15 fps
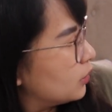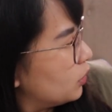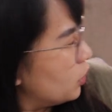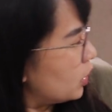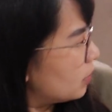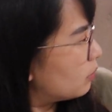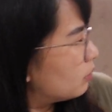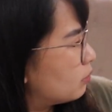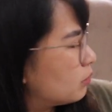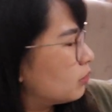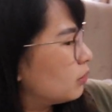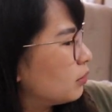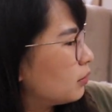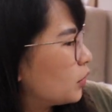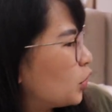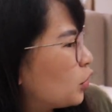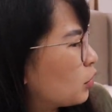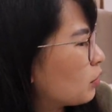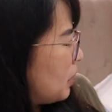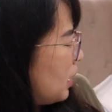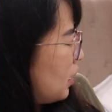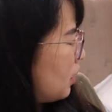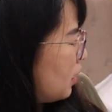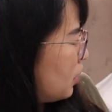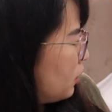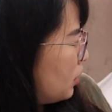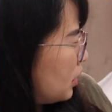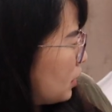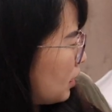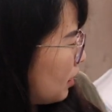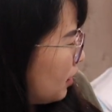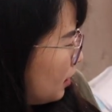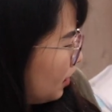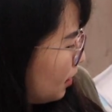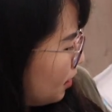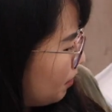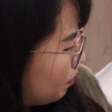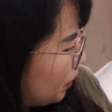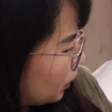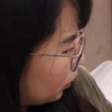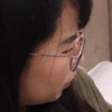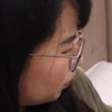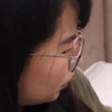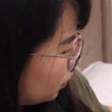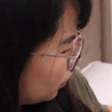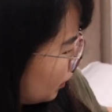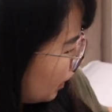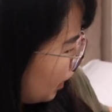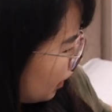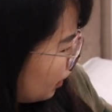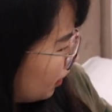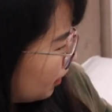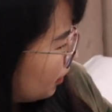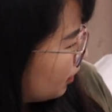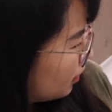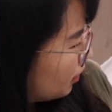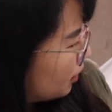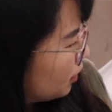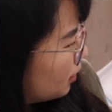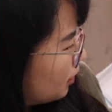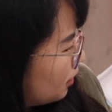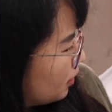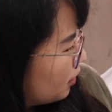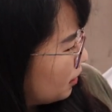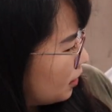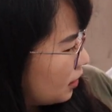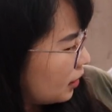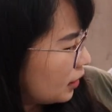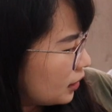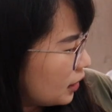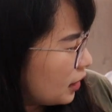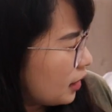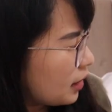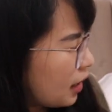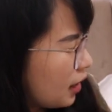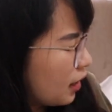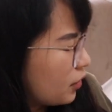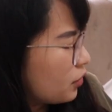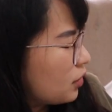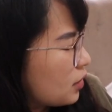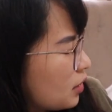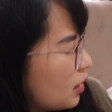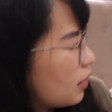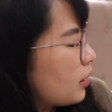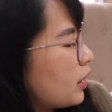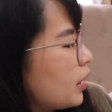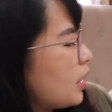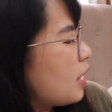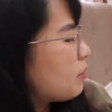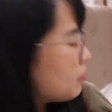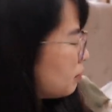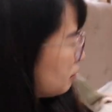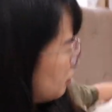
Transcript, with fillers: Hoy! Parang ano na siya, patubo na. Kasi nagkakaroon na siya. Cream!